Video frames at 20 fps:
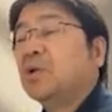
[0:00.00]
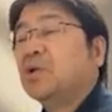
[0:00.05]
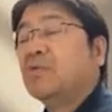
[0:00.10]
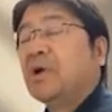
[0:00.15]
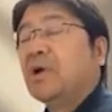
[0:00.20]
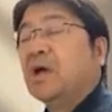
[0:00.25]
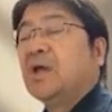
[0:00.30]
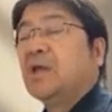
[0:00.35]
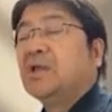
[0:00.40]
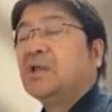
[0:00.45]
こ
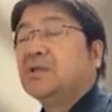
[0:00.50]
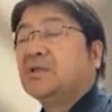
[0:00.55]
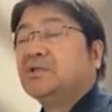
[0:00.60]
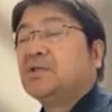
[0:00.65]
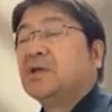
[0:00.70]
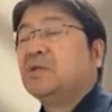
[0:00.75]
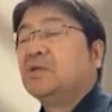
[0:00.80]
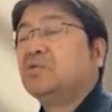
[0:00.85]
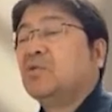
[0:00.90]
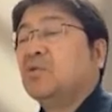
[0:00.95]
れは
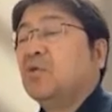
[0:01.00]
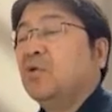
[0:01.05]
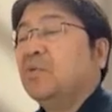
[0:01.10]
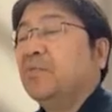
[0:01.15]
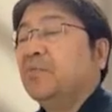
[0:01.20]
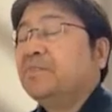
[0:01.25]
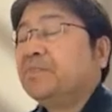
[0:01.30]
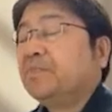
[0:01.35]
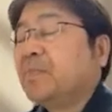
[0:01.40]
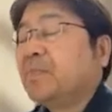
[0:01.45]
ちゃん
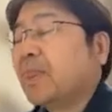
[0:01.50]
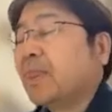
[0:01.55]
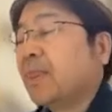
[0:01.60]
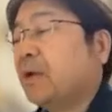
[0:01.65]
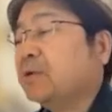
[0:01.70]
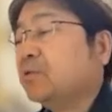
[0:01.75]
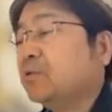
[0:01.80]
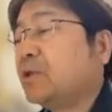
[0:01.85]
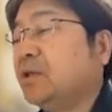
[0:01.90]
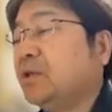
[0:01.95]
と
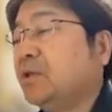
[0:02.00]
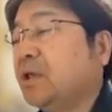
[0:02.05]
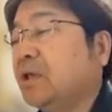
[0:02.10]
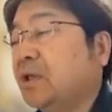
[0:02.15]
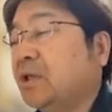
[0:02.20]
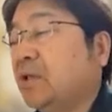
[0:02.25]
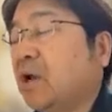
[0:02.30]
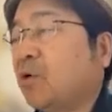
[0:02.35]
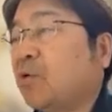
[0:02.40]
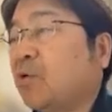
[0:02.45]

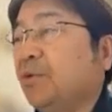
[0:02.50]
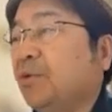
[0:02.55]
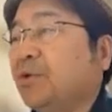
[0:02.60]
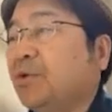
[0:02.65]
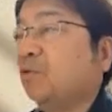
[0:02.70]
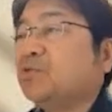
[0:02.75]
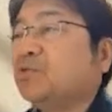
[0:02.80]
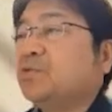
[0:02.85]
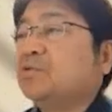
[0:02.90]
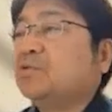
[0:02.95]
点に
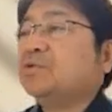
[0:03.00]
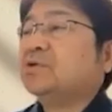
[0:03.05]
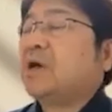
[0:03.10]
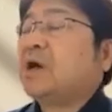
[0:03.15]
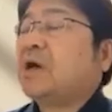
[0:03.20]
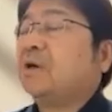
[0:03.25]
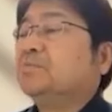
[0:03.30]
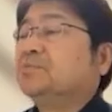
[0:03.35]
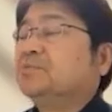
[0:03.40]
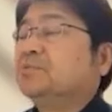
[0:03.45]
運び法と
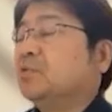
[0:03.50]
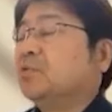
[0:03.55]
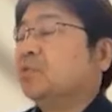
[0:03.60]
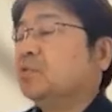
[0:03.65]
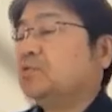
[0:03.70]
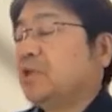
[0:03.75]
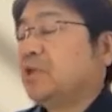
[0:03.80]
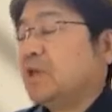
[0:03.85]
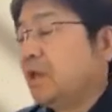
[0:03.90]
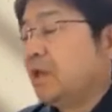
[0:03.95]
いう反
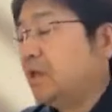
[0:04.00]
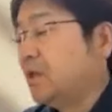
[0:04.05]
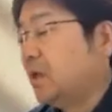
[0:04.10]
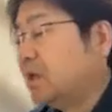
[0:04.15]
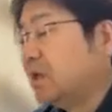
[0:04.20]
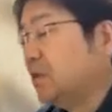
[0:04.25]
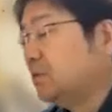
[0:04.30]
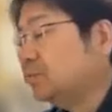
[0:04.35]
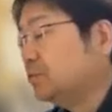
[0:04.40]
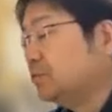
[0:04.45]
復法
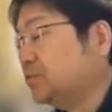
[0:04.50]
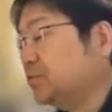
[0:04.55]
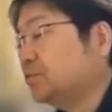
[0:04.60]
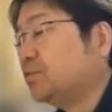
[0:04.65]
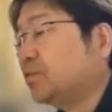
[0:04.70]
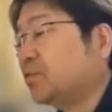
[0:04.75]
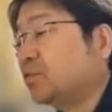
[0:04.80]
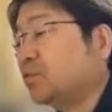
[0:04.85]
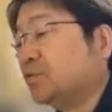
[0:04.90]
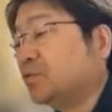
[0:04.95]
で
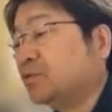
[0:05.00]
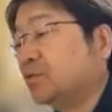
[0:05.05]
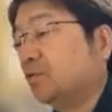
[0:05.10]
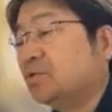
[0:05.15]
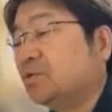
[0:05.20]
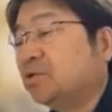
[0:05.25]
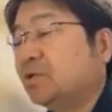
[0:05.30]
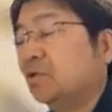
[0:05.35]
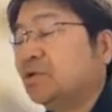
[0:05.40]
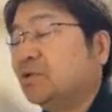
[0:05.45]
収束
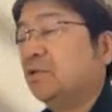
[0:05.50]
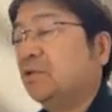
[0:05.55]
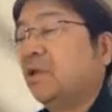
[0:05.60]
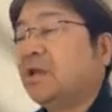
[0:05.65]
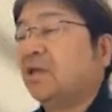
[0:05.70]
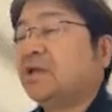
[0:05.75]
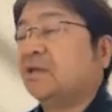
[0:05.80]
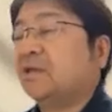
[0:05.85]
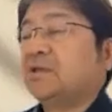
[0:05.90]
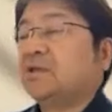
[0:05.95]
する
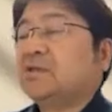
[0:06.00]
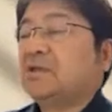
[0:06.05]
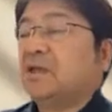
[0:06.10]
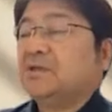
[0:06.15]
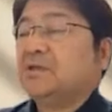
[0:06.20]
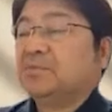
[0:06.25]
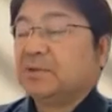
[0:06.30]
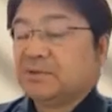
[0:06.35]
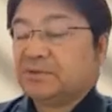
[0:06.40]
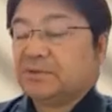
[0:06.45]
やり方
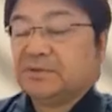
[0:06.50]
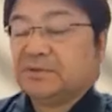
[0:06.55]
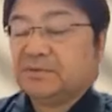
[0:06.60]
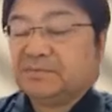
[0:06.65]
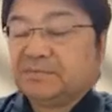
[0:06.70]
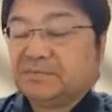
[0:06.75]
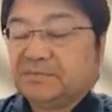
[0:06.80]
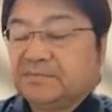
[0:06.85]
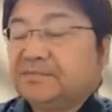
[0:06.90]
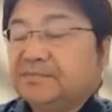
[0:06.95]
になりま
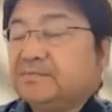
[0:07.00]
す。